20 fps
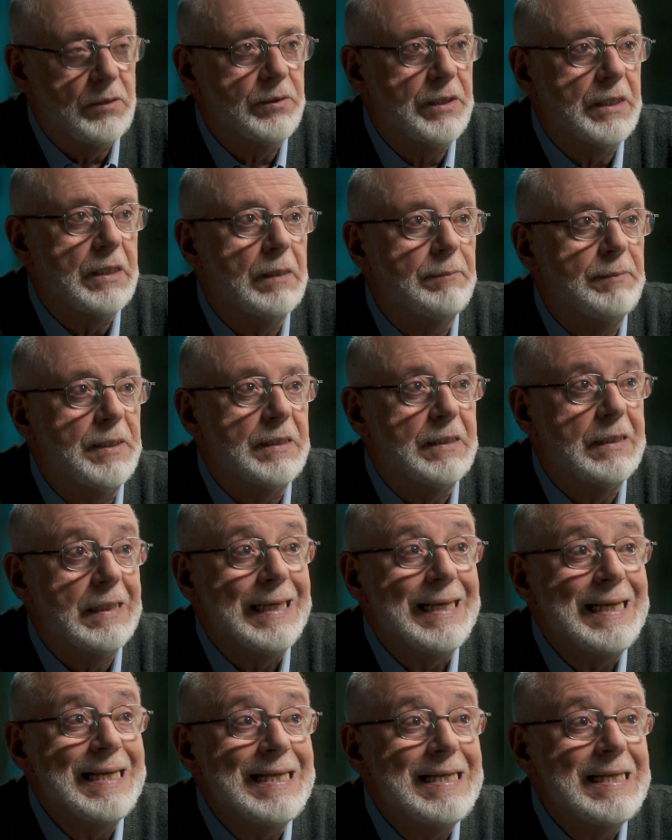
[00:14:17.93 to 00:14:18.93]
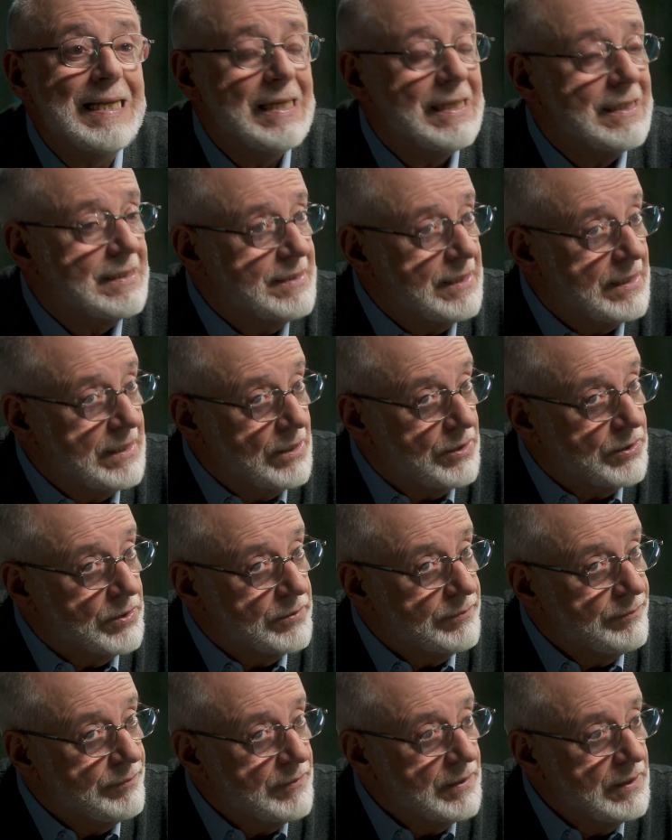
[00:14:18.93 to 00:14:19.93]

lógicamente. En el exilio,